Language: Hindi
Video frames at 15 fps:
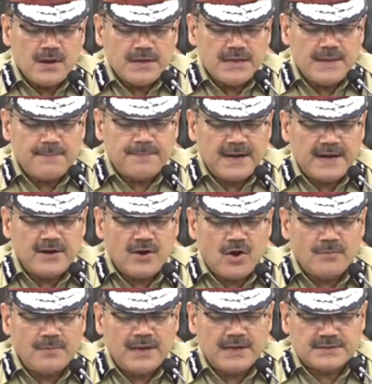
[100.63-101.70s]
ये ब्रेड
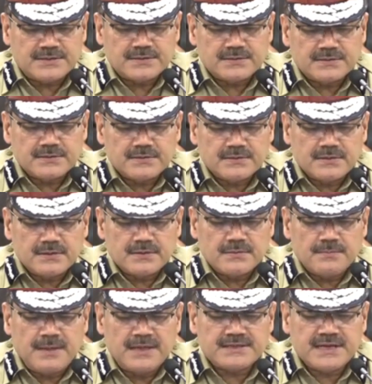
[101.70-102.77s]
ऑमलेट
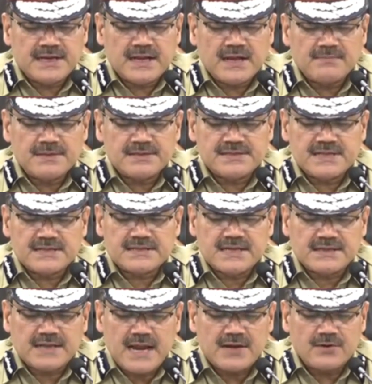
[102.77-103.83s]
बेचने का बिजनेस
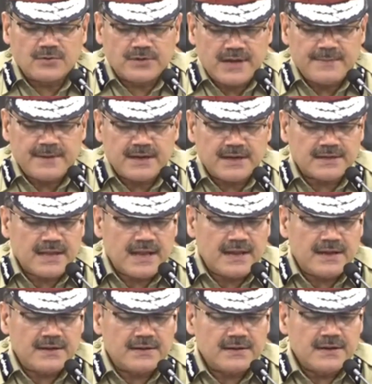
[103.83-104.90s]
चंद्रायन गुट्टा में करता
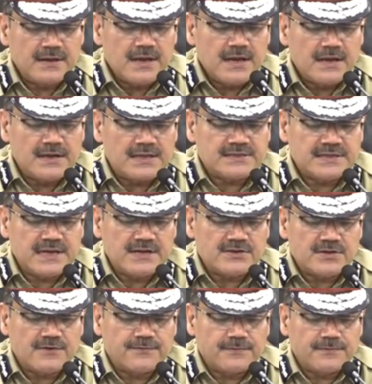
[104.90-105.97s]
है
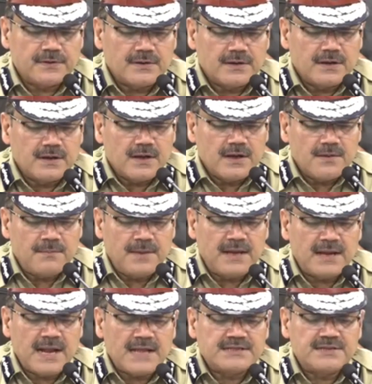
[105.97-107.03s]
रेसिडेंट ऑफ
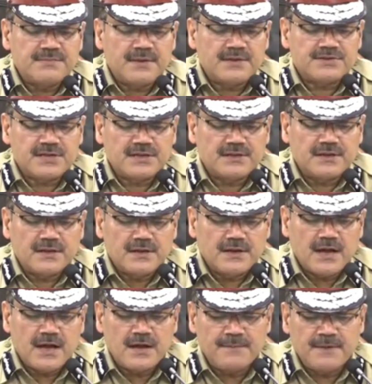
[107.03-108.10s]
मेहराजी मस्जिद
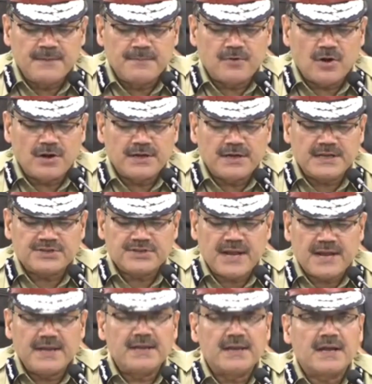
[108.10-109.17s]
हबीब कॉलोनी
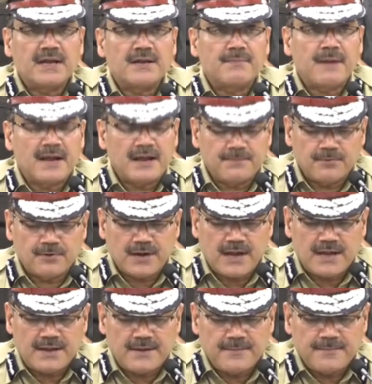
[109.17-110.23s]
शाहीन नगर बालापुर
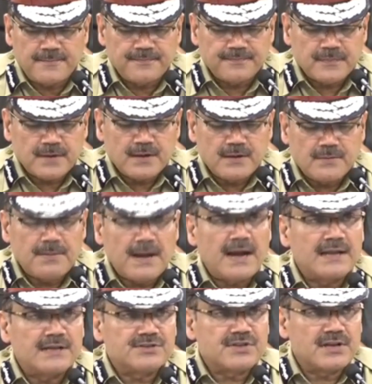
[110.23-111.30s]
का है
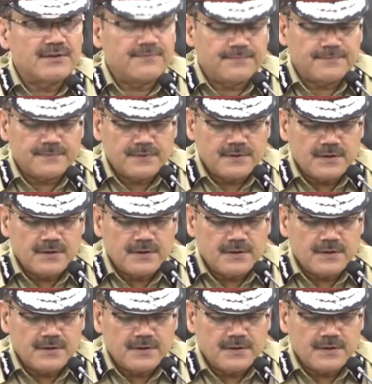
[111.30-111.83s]
पहाड़ी शरीफ